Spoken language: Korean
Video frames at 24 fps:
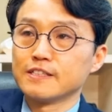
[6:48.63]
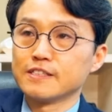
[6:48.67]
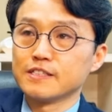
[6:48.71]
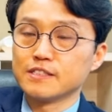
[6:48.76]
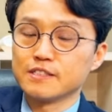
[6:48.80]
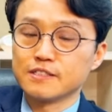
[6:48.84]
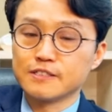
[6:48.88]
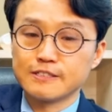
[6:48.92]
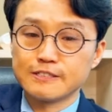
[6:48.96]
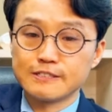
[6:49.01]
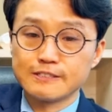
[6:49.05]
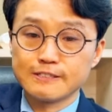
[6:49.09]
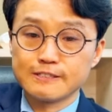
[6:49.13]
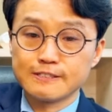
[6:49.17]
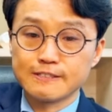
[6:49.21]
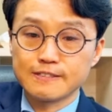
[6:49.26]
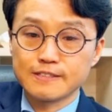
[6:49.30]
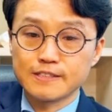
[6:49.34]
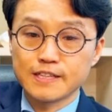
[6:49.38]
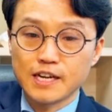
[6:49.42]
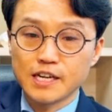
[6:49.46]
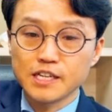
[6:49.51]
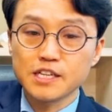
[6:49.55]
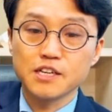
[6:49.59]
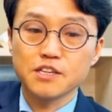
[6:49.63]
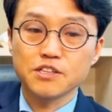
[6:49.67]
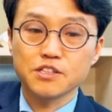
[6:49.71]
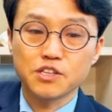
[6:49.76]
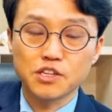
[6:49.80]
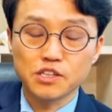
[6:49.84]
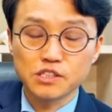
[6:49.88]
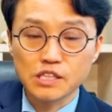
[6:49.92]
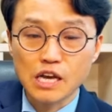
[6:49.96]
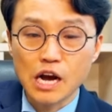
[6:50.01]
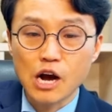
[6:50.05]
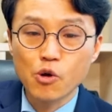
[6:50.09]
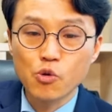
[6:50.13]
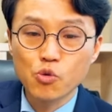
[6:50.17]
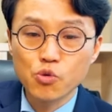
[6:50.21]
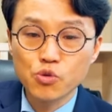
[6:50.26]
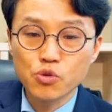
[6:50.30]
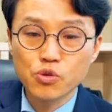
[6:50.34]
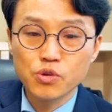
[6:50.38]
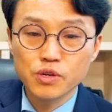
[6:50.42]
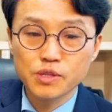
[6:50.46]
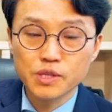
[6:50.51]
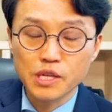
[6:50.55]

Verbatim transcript: 이 하나님께로 나오,